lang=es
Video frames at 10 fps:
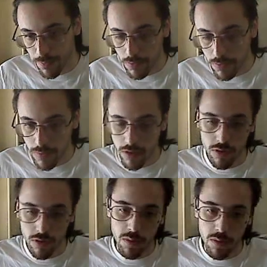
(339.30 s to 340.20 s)
Este es un
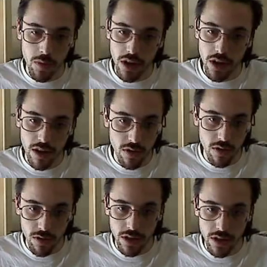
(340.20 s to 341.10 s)
tema muy largo,
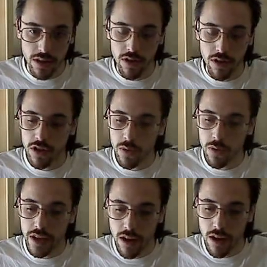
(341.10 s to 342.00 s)
eh, de dónde viene
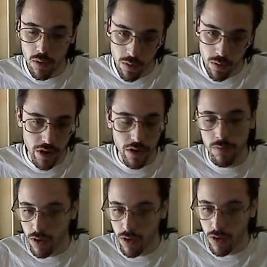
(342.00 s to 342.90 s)
el vos, bueno,
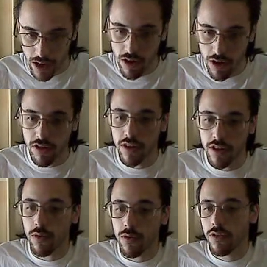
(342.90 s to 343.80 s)
lo verán en los
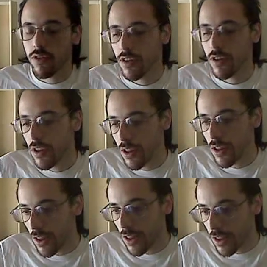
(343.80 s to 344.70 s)
artículos.
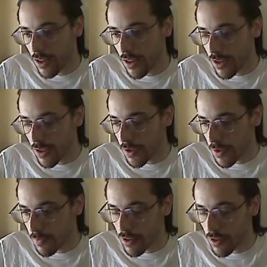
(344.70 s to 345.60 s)
Eh,
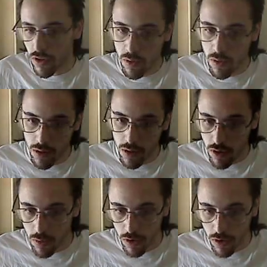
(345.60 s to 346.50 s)
tanto los verbos
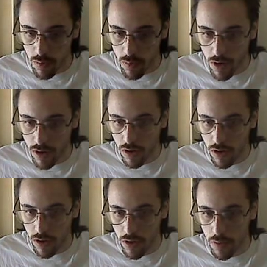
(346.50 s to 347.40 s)
como, los
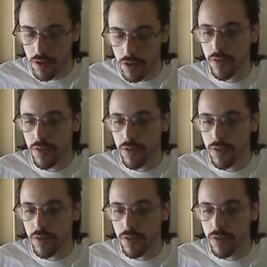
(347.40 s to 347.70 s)
pronombres.